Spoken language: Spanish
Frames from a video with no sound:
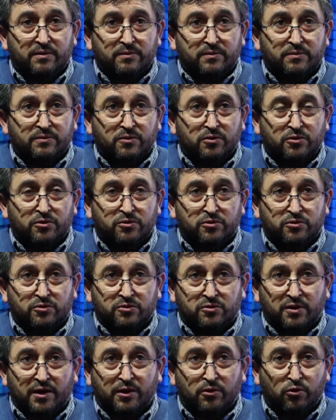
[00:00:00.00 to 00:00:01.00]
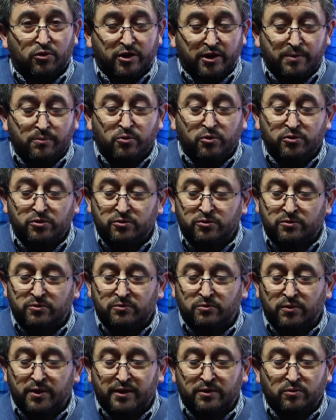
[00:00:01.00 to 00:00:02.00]
Eh, nos acogimos
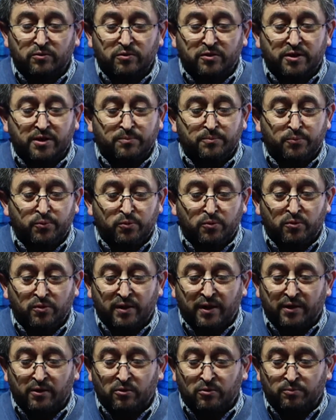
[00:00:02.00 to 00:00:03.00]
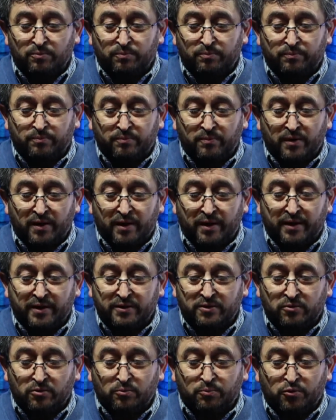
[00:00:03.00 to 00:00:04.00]
durante un tiempo a, los,
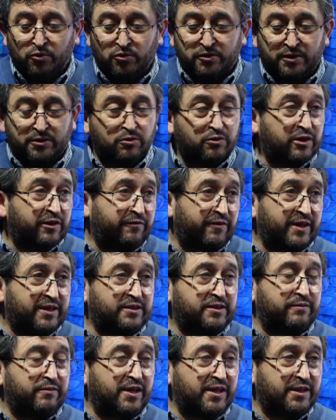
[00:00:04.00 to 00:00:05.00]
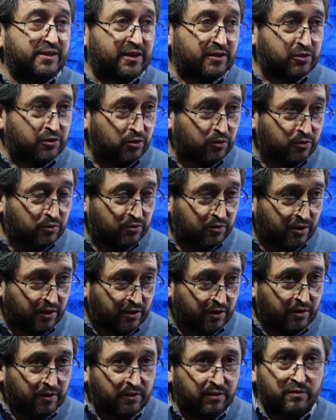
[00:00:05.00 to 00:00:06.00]
a estos procesos de flexibilización
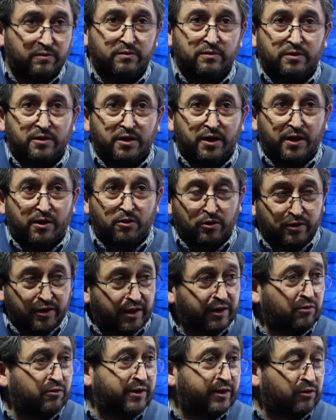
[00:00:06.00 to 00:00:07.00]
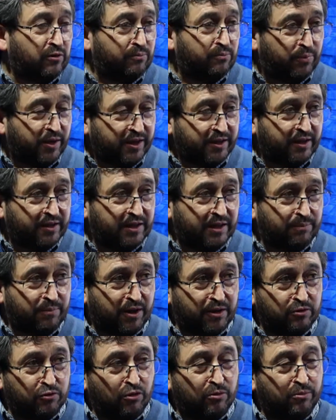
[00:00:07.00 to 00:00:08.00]
de la jornada escolar completa que
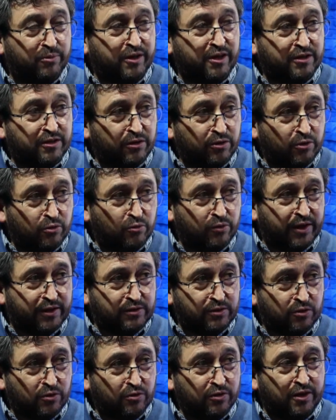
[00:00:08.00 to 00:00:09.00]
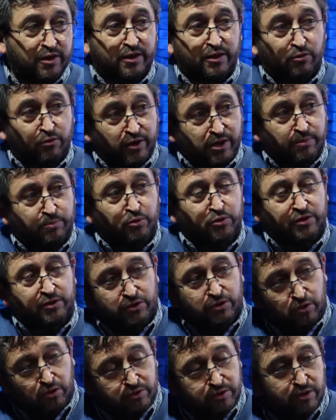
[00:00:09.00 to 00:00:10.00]
planteó el Ministerio de Educación, que dejó a
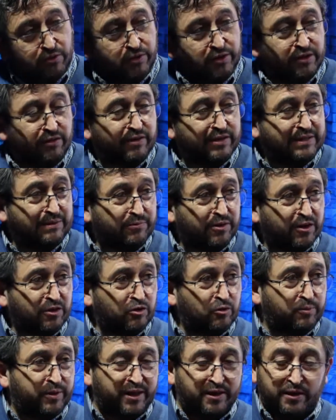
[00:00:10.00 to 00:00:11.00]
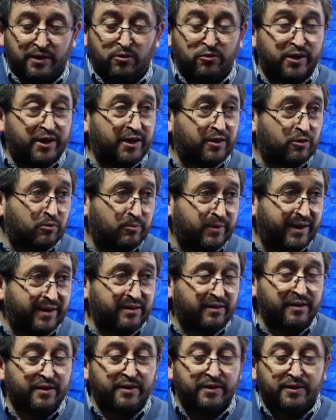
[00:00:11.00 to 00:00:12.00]
disposición de los establecimientos para quien lo quiera tomar.